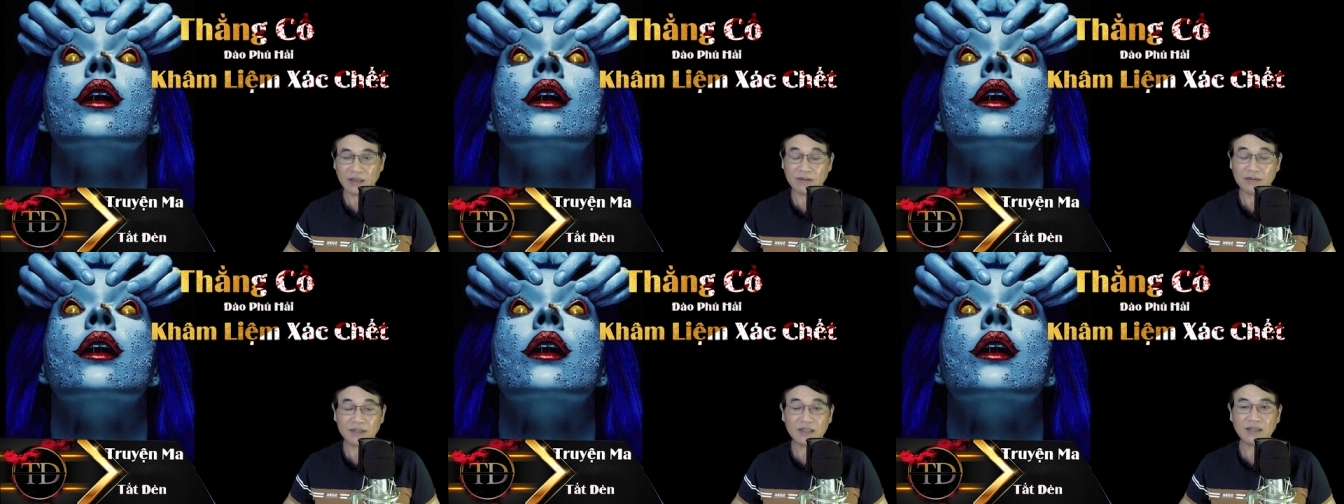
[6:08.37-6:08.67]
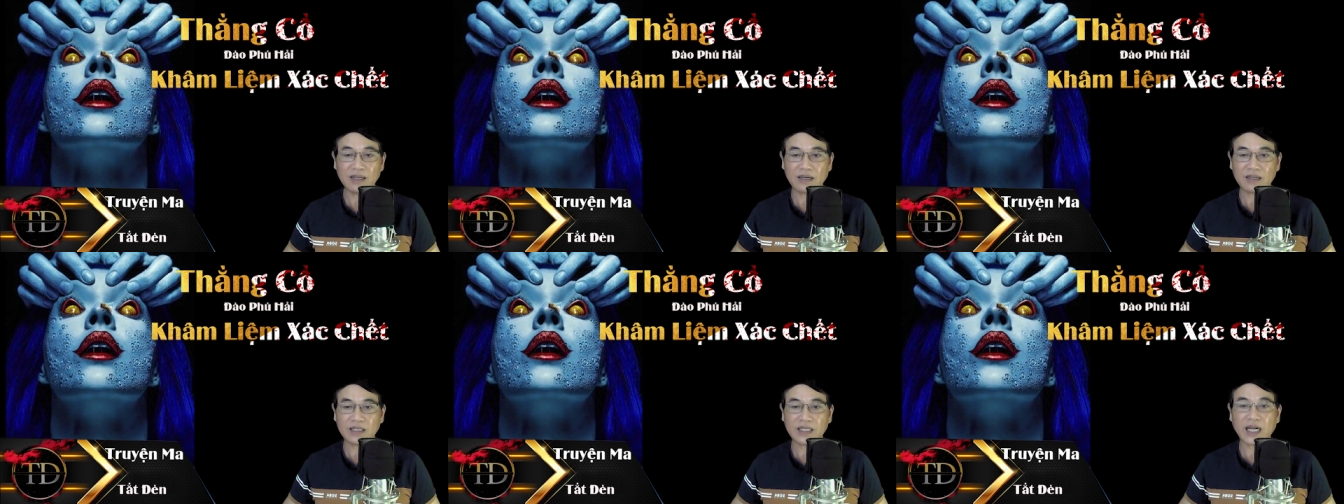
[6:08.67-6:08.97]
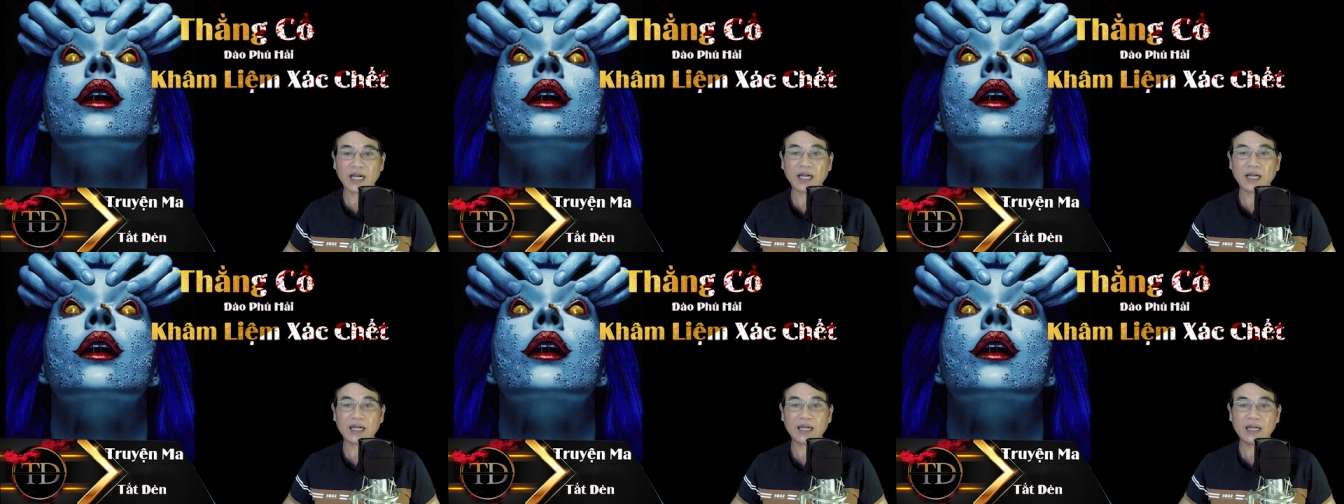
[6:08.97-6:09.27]
chứ thật
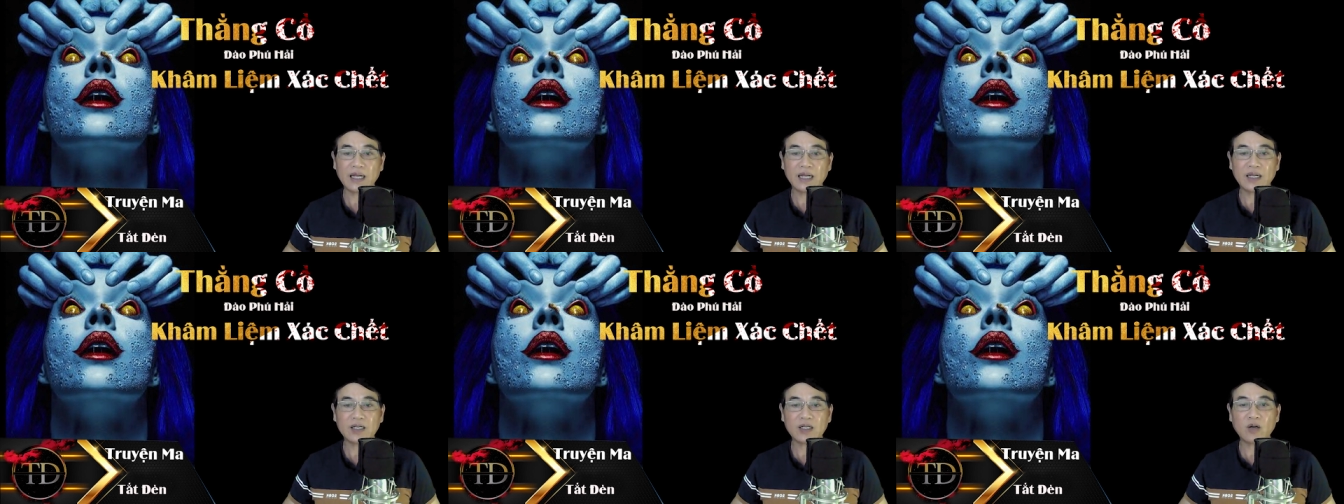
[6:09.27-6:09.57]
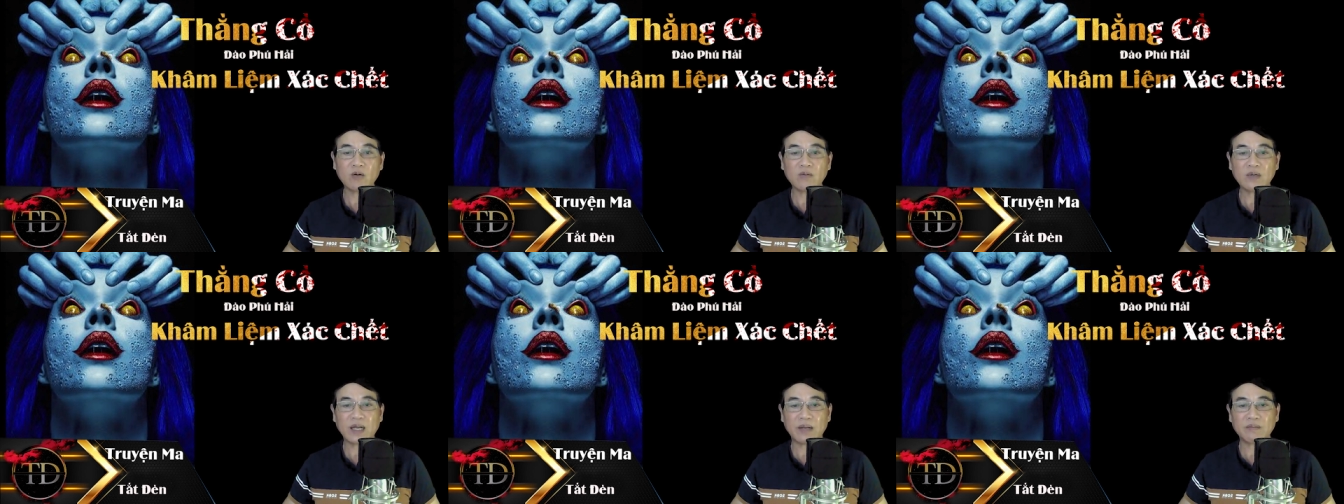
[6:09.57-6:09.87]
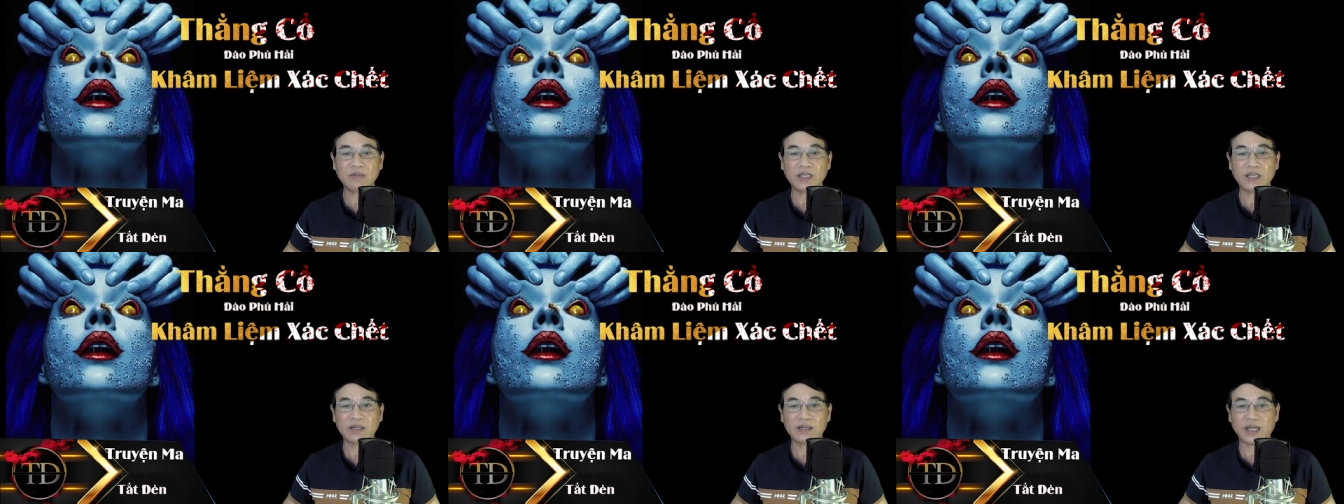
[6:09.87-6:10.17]
ra không làm
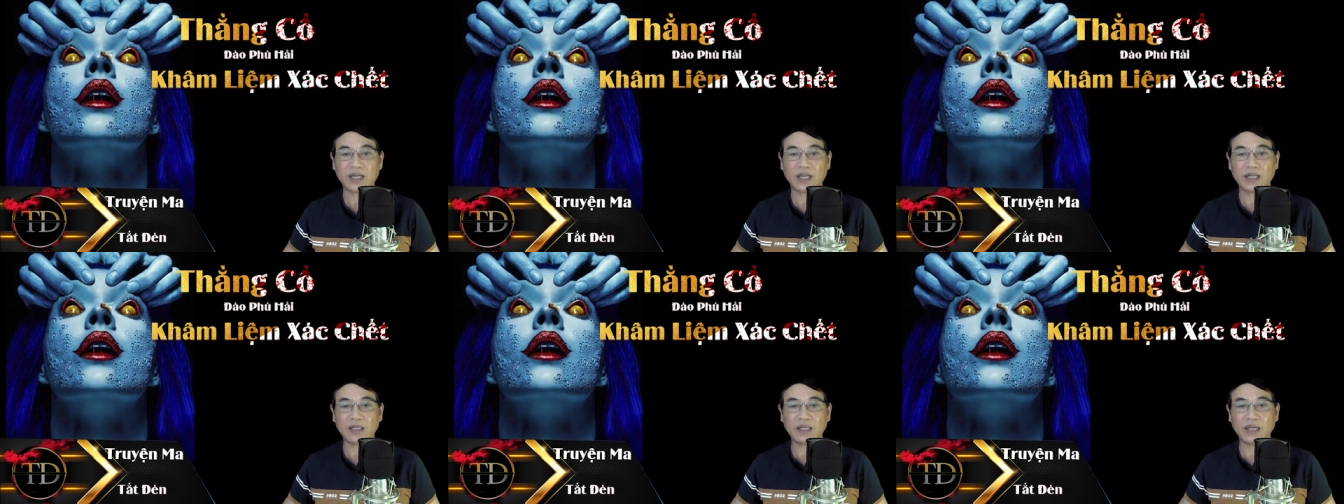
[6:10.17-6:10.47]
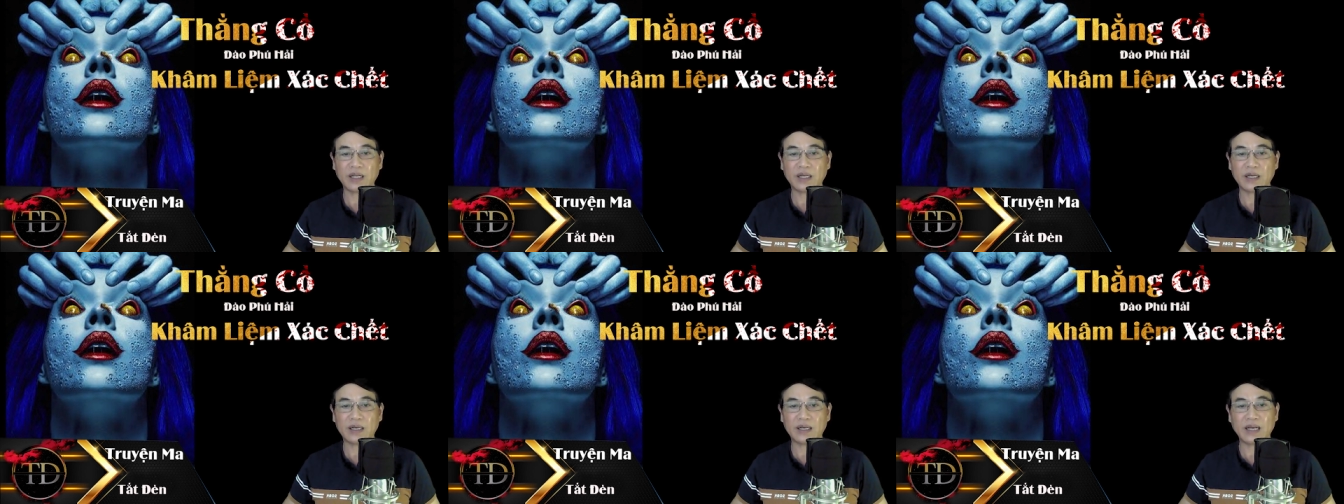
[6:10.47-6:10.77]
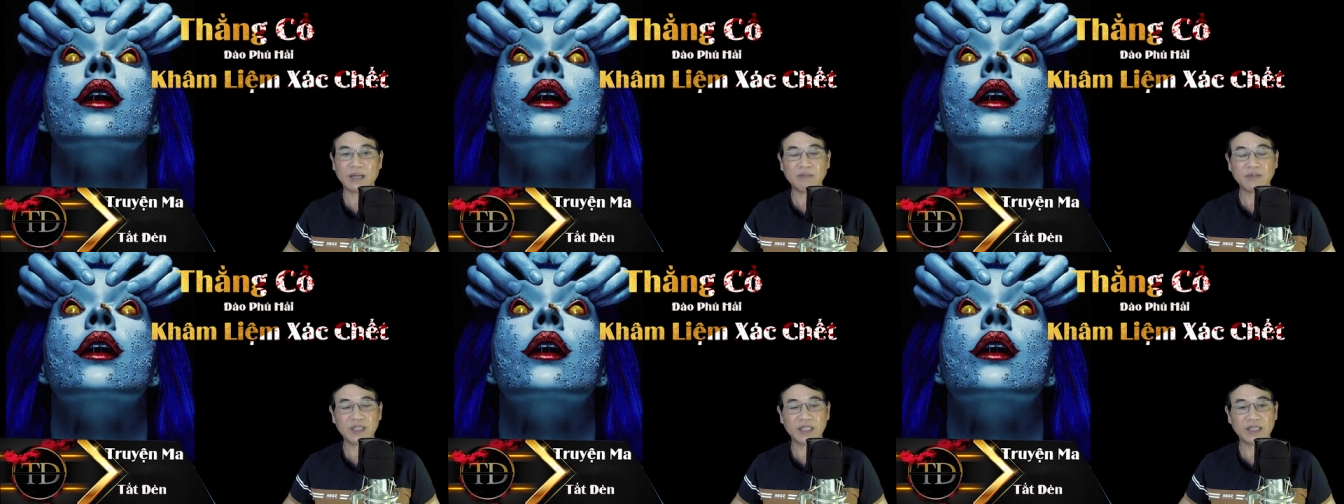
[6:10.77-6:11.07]
việc này thì
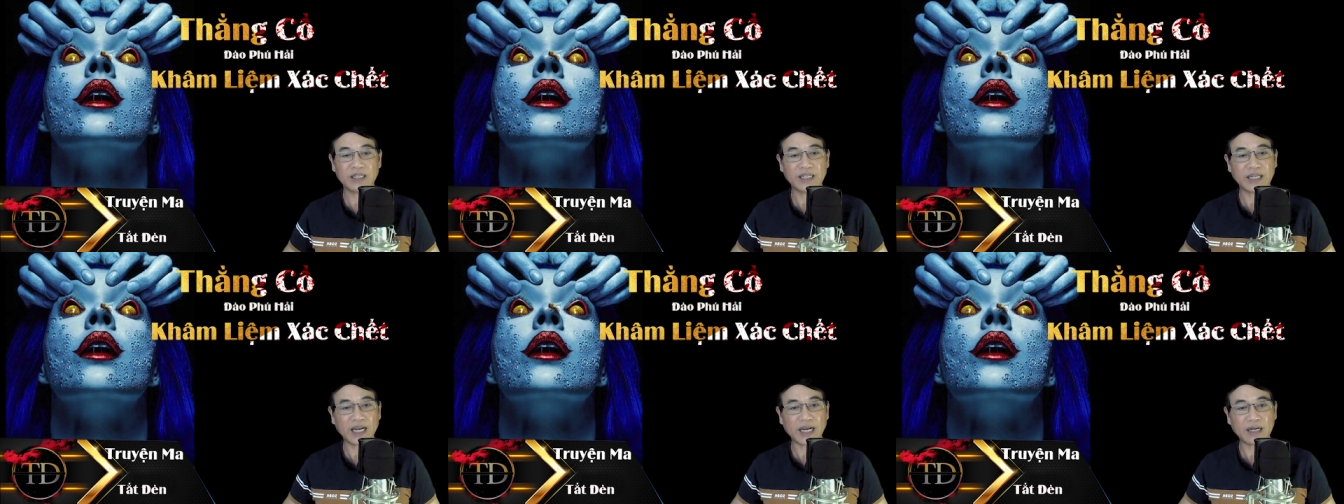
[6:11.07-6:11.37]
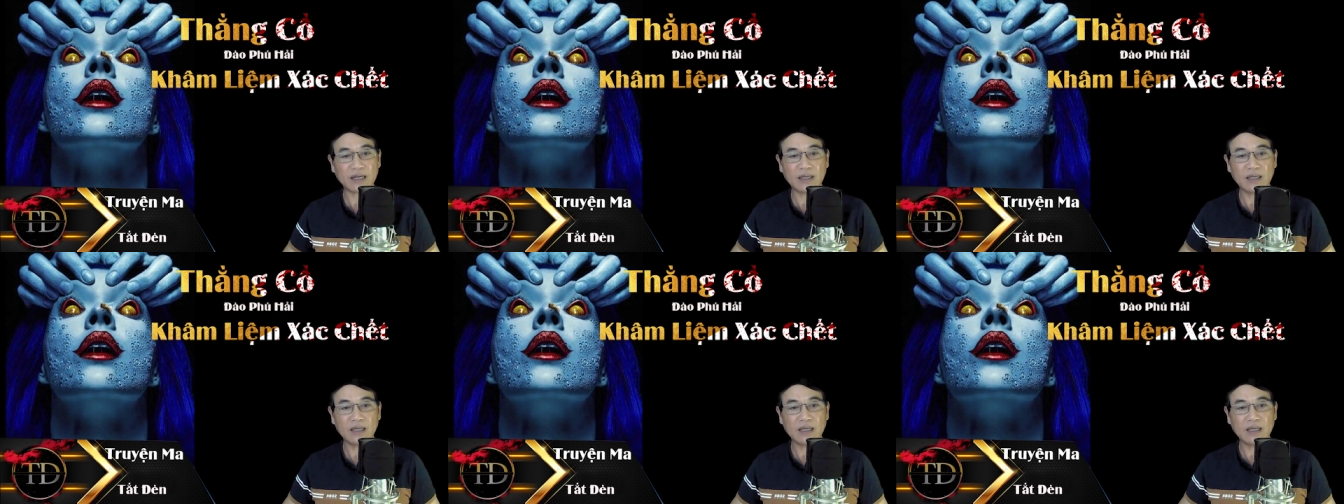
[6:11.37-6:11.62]
làm việc khác,